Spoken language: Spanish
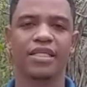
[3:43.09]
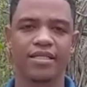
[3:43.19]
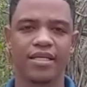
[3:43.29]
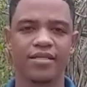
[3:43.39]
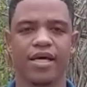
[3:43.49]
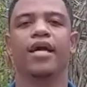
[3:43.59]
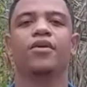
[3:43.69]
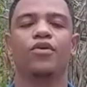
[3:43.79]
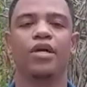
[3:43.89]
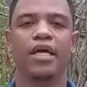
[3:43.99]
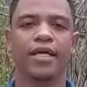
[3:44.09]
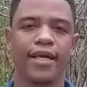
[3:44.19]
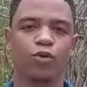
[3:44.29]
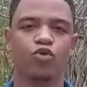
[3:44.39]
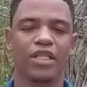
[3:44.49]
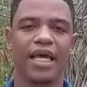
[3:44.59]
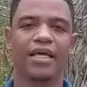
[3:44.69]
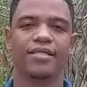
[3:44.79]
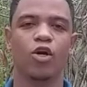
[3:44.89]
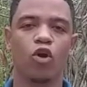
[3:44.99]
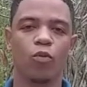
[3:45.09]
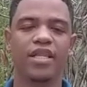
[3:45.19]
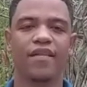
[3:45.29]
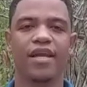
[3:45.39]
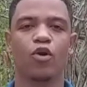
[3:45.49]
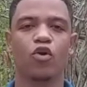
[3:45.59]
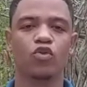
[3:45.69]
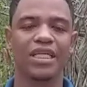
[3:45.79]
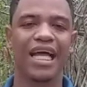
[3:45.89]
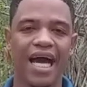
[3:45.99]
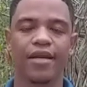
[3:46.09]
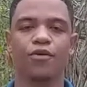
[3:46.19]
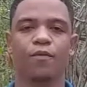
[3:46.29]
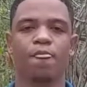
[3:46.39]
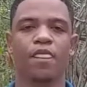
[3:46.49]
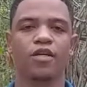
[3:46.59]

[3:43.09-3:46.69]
Es necesario usted se olvide de los rutinarios,